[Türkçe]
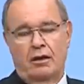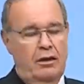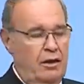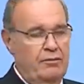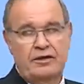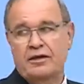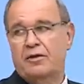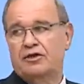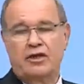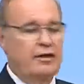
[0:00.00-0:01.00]
ABD
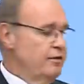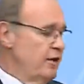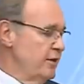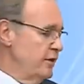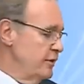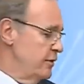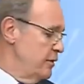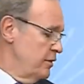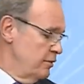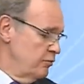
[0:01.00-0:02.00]
başkan adayının
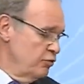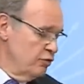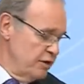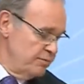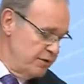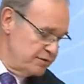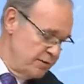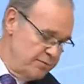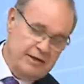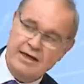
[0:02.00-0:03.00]
bu ipe
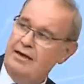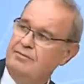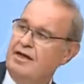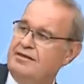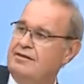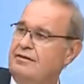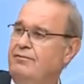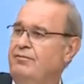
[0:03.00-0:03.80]
sapa gelmez